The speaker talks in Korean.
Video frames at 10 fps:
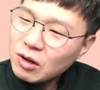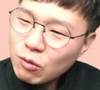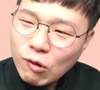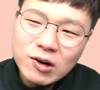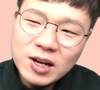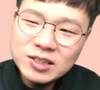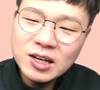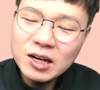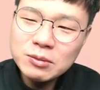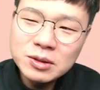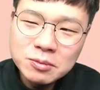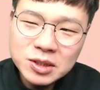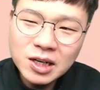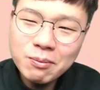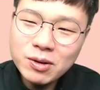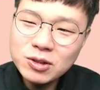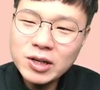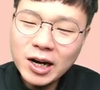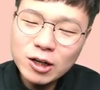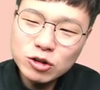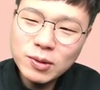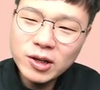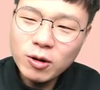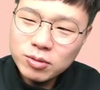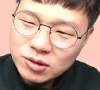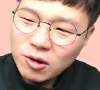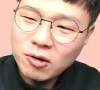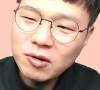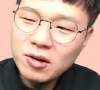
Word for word: 원래 사람은 음식 앞에서 약할 수밖에 없어